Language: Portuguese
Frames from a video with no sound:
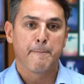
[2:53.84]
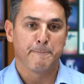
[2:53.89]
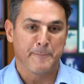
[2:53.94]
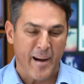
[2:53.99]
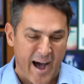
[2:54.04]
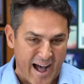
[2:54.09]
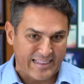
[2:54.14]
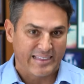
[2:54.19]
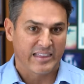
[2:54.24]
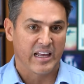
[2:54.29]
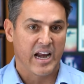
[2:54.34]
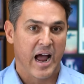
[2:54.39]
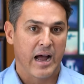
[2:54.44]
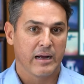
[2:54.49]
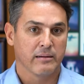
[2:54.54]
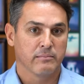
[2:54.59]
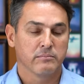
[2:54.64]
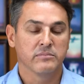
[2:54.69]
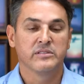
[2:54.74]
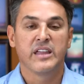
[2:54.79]

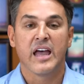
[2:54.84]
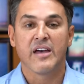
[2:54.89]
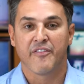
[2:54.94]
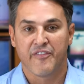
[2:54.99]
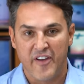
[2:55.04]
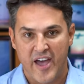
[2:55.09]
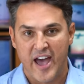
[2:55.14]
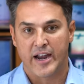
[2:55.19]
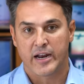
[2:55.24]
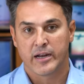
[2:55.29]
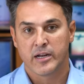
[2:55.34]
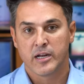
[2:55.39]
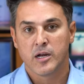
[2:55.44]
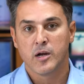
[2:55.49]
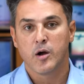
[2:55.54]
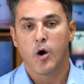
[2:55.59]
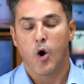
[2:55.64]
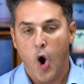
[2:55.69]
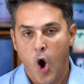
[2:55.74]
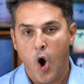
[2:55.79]
Pátria, dever,
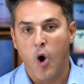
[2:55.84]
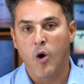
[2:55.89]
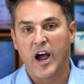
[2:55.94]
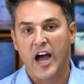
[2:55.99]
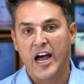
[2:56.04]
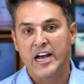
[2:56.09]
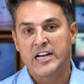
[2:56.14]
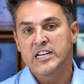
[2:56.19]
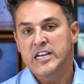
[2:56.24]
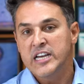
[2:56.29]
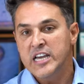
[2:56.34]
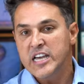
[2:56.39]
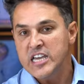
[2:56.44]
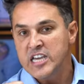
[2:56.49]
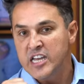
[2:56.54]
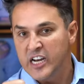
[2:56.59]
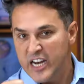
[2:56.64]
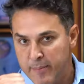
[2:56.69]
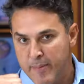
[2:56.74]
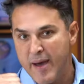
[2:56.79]
honra
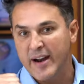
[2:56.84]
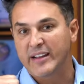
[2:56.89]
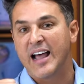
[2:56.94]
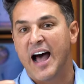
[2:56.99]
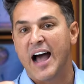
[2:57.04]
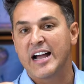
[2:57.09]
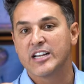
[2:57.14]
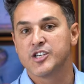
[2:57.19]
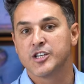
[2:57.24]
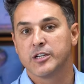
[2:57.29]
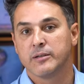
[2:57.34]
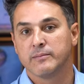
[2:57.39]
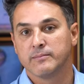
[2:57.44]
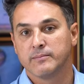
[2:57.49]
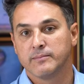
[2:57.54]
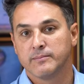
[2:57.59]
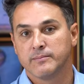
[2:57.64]
e liberdade.